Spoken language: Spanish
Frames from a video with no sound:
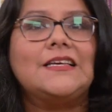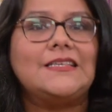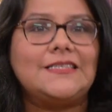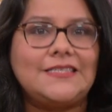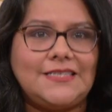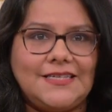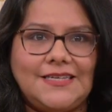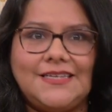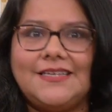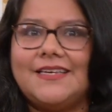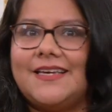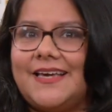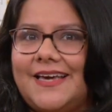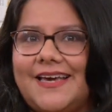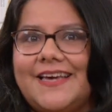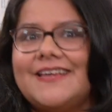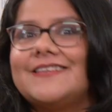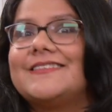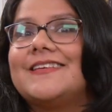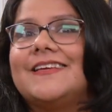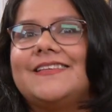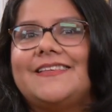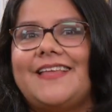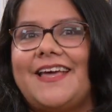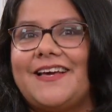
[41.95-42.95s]
sí,
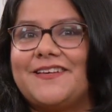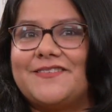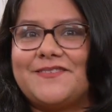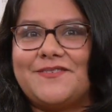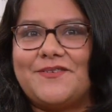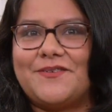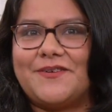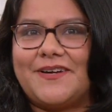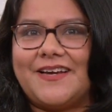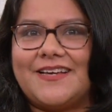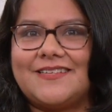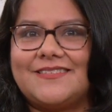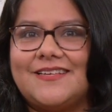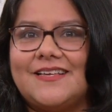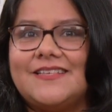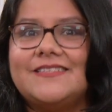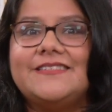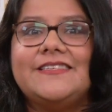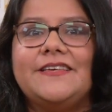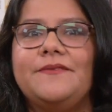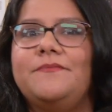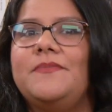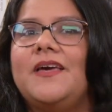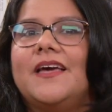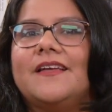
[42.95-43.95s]
ese texto que es el
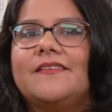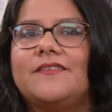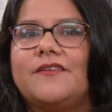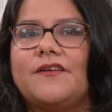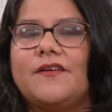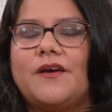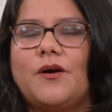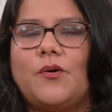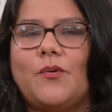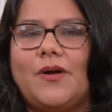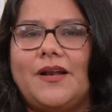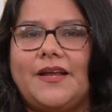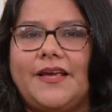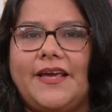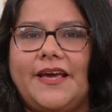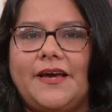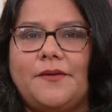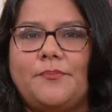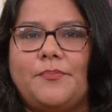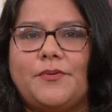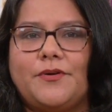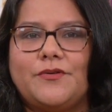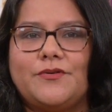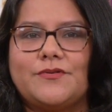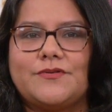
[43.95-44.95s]
cimiento de
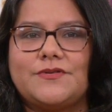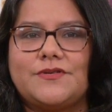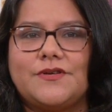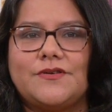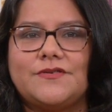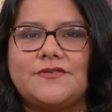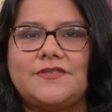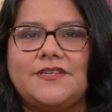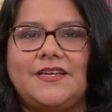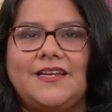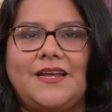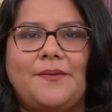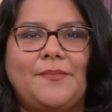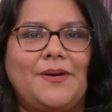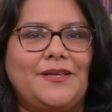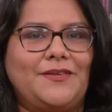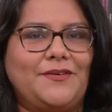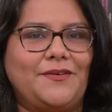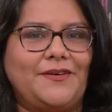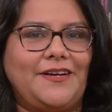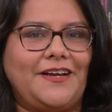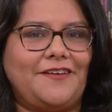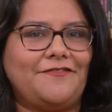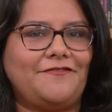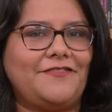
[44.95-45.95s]
cualquier producción
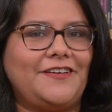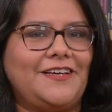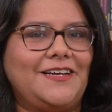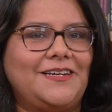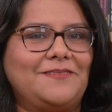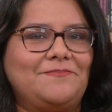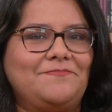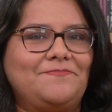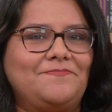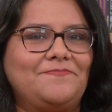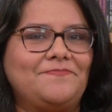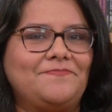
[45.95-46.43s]
cinematográfica.